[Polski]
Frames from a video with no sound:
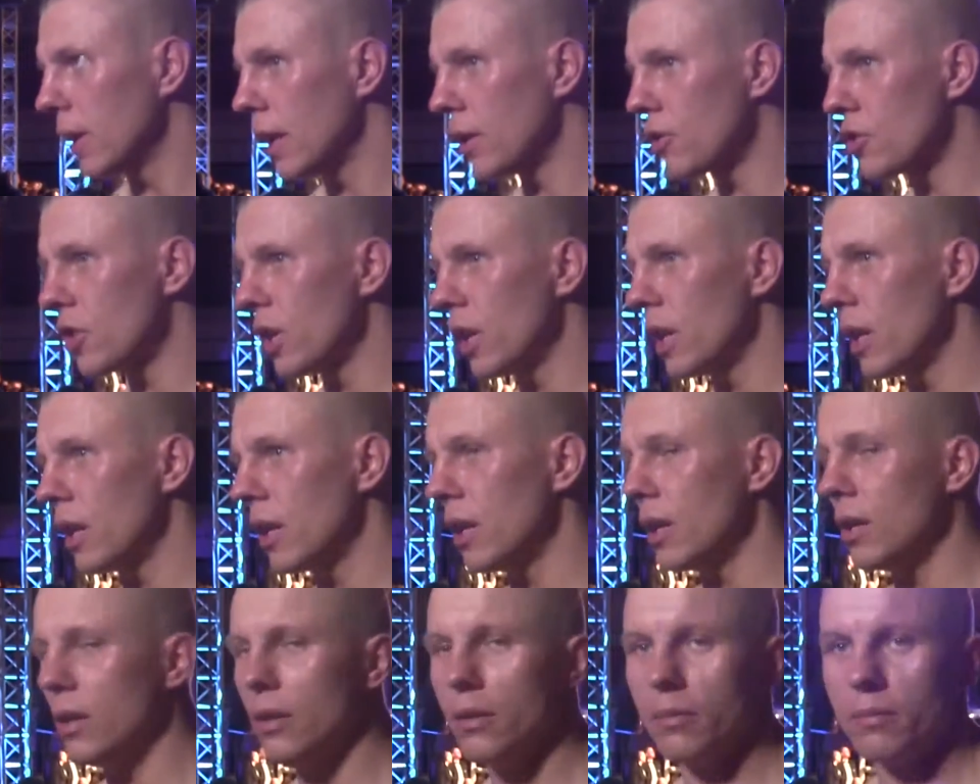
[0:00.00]
Także
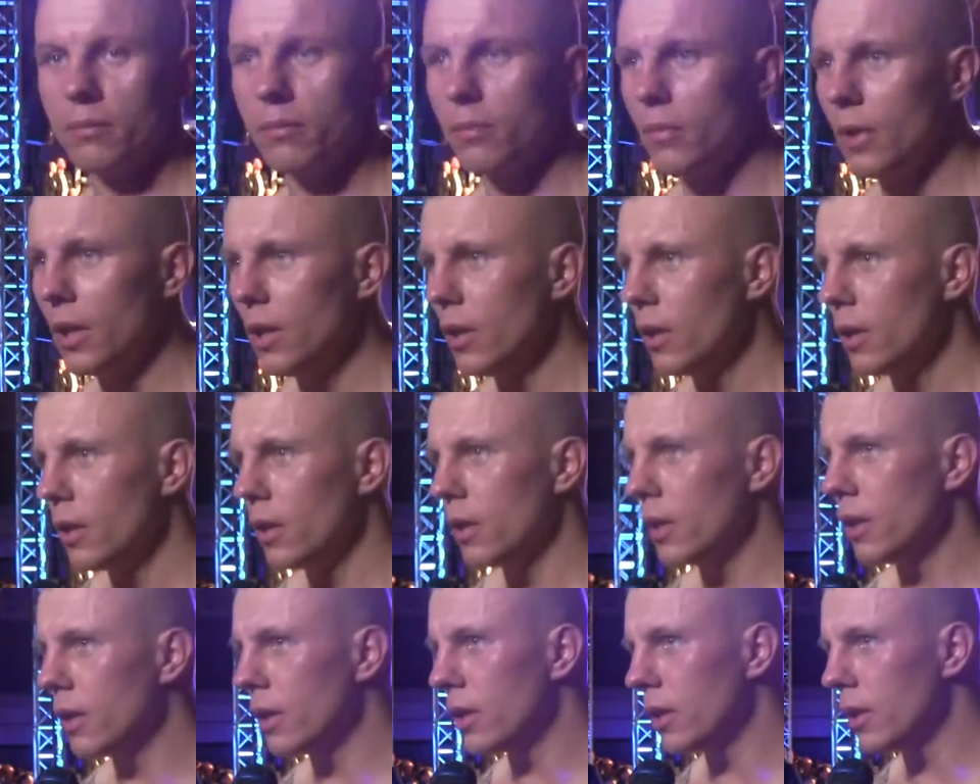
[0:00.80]

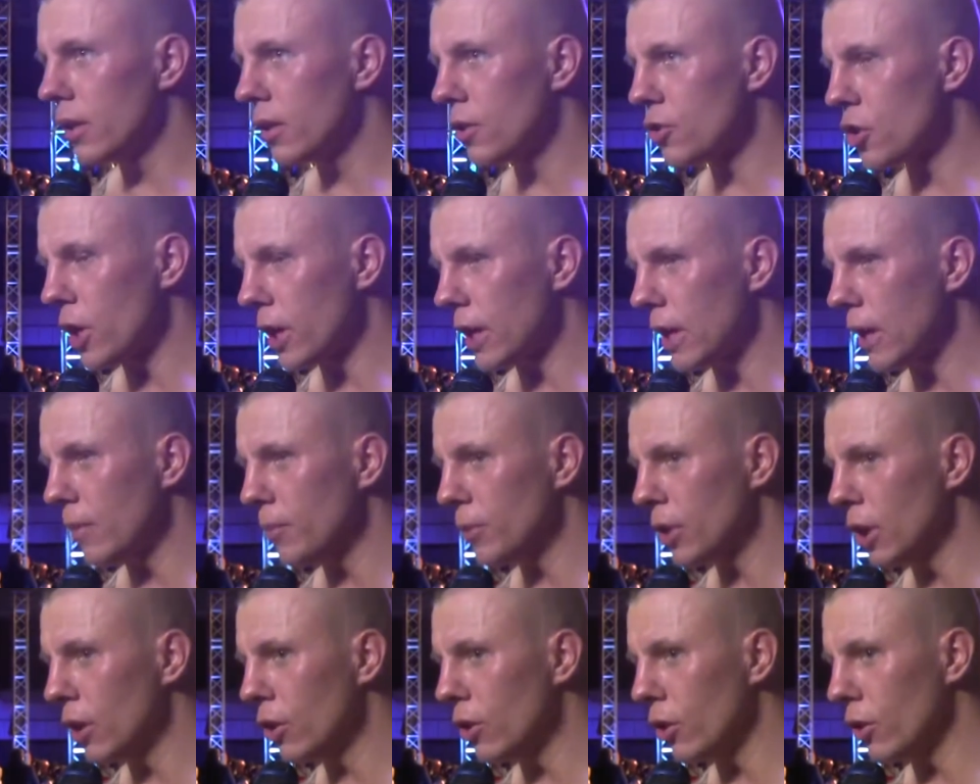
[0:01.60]
e,
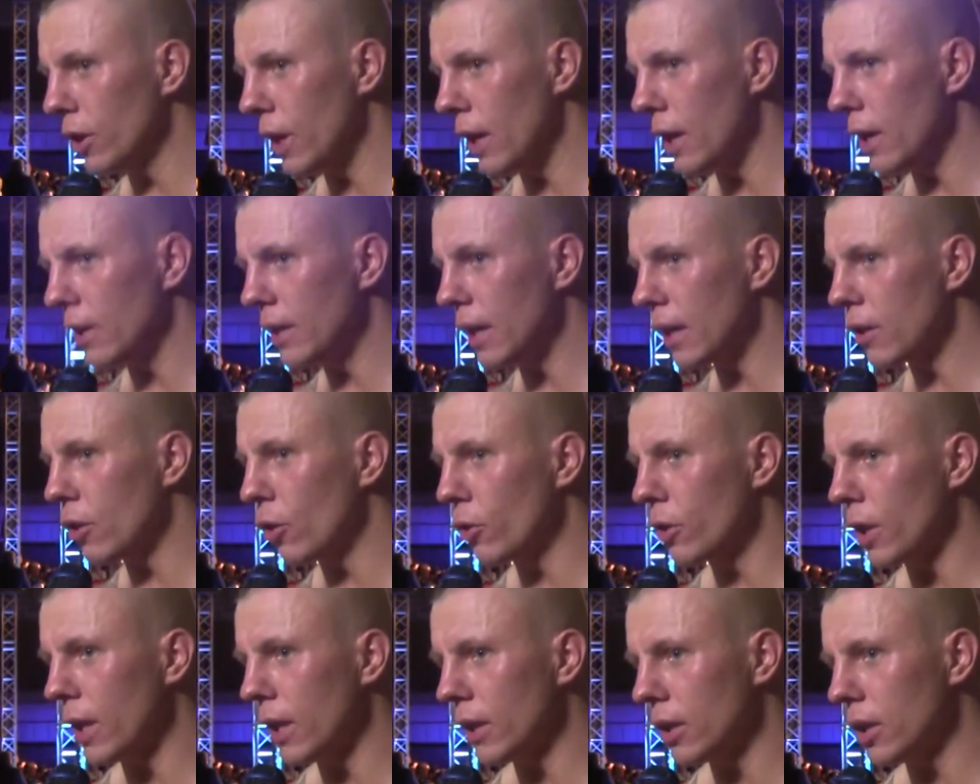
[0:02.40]
czekam tylko na, na
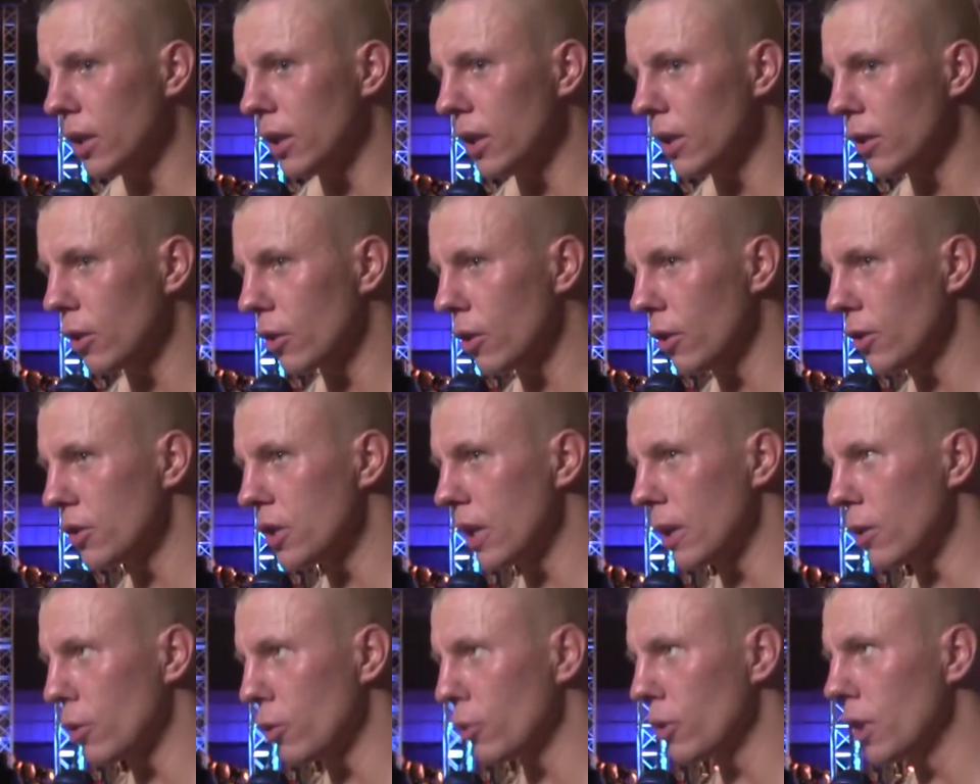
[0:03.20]
konkrety do
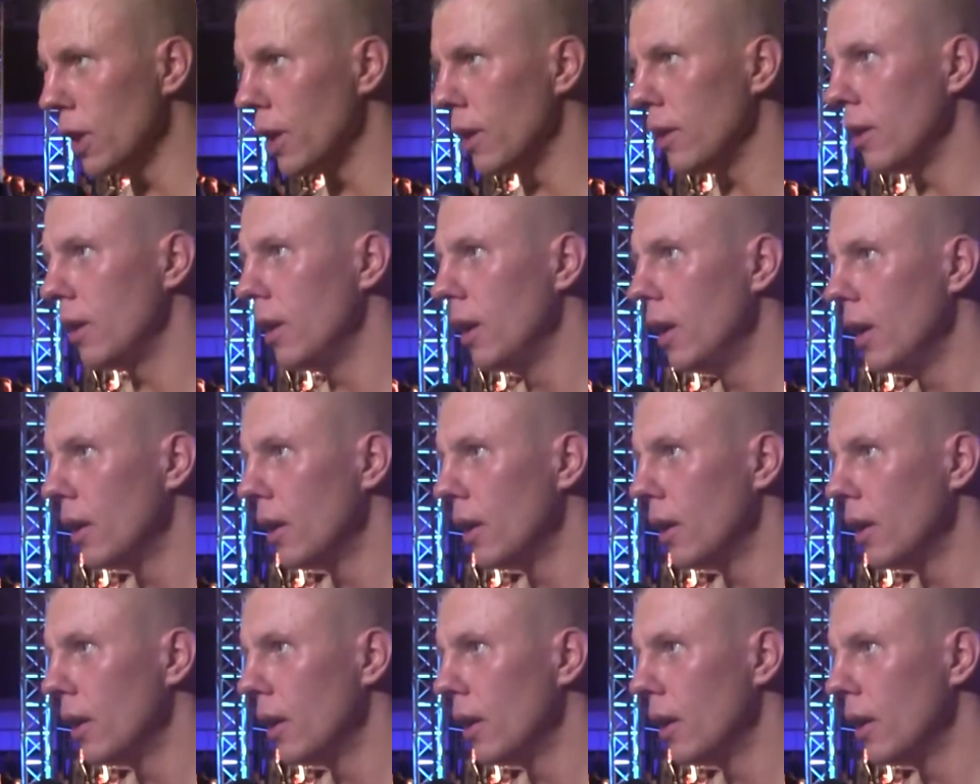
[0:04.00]
końca grudnia.